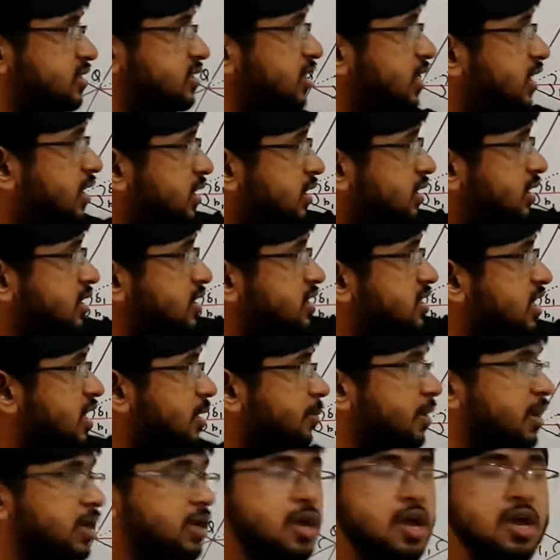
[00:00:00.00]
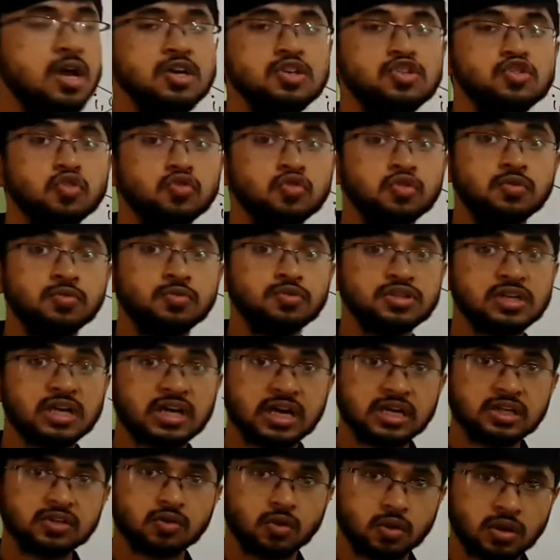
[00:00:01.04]
তিনটি যে আমার
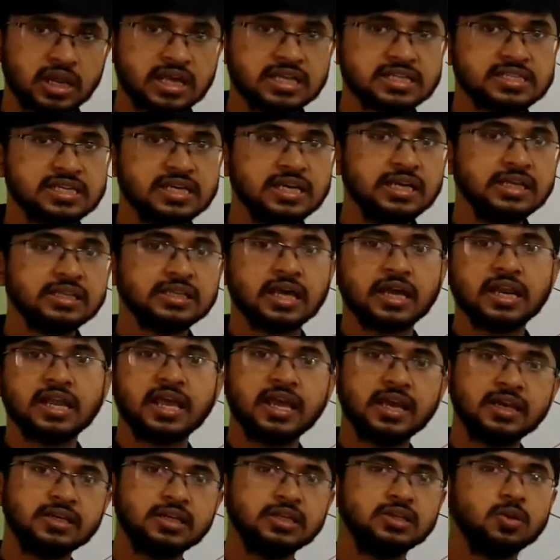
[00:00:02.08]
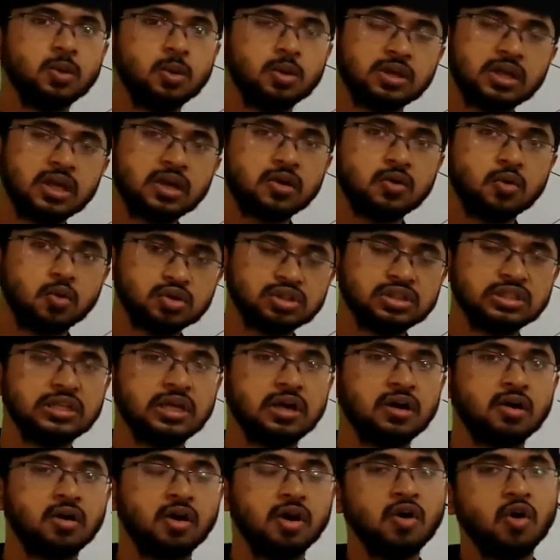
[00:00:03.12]
চতুর্ভুজাকার তল আছে তার একটি তলকে ঘষে
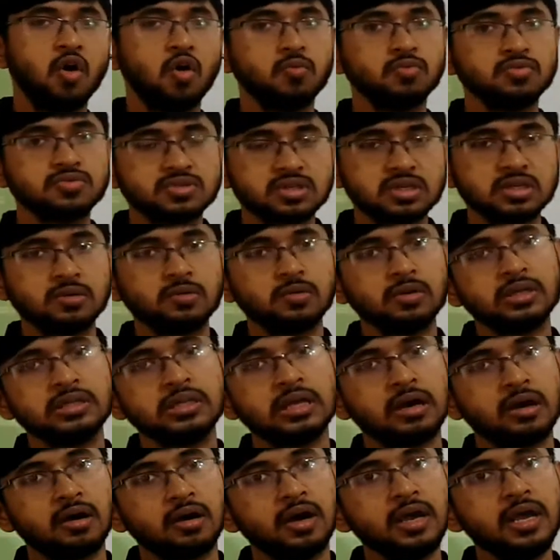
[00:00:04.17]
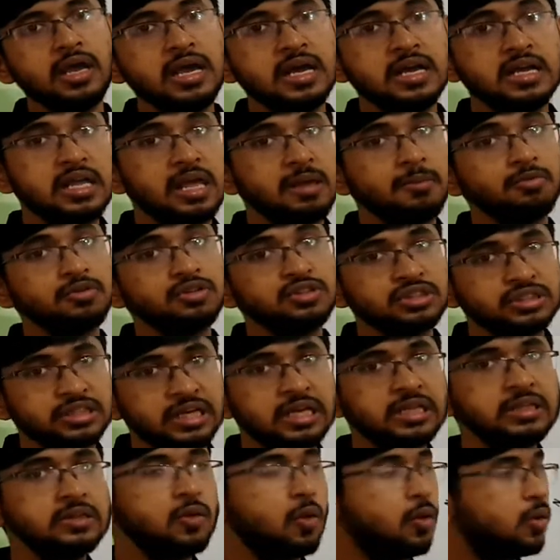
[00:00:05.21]
দেওয়া হয় অমসৃণ করে দেওয়া হয় এবং
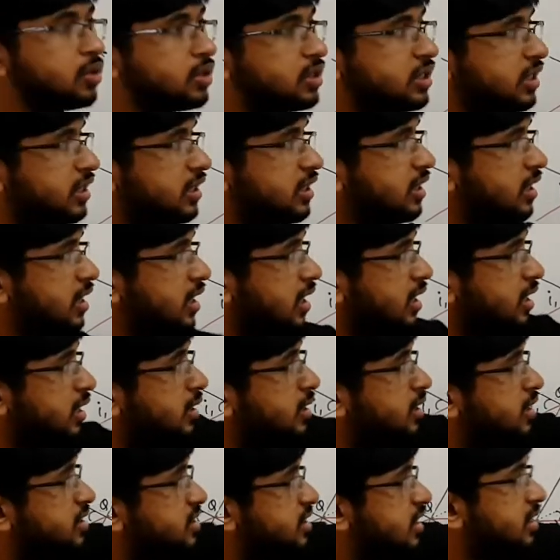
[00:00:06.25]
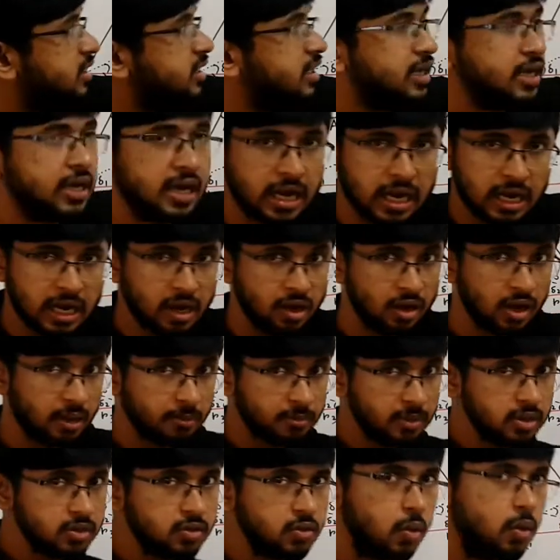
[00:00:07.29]
সেই তলটি নিচের দিকে রাখা হয়
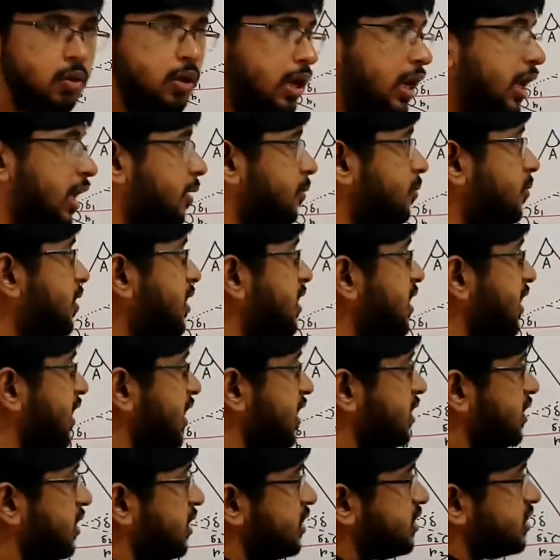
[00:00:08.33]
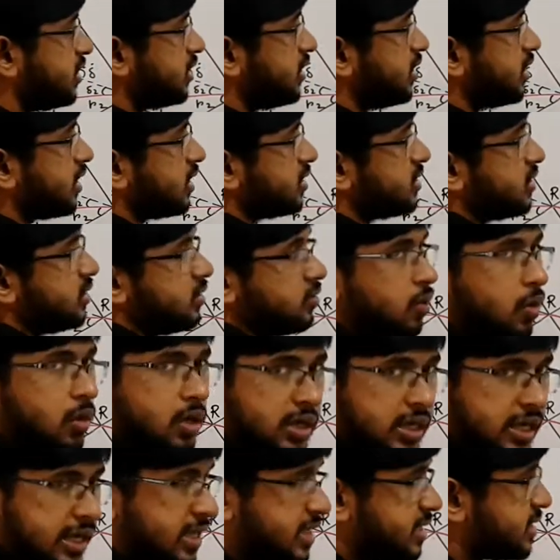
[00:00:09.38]
আমরা ধরলাম এই নিচের দিকে যে
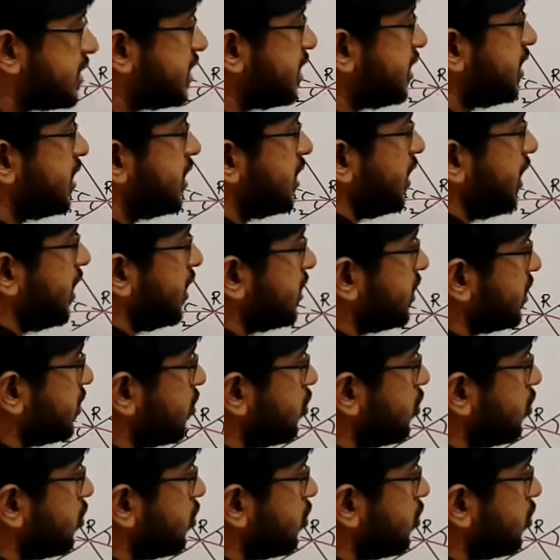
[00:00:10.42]
তলটা আছে এটা